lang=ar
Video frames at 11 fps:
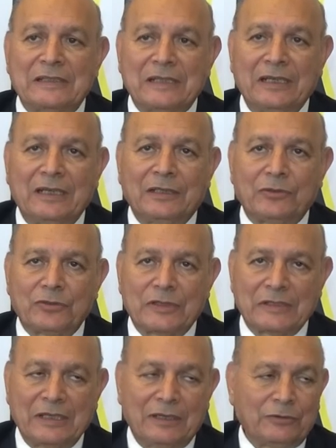ساعة نص
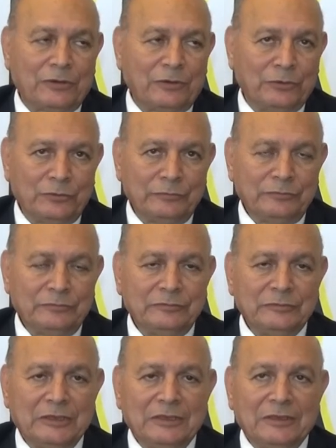ساعة كل يوم
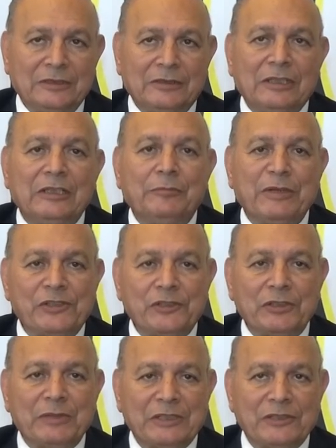
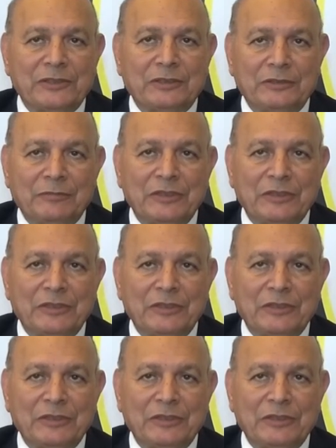مشي مشي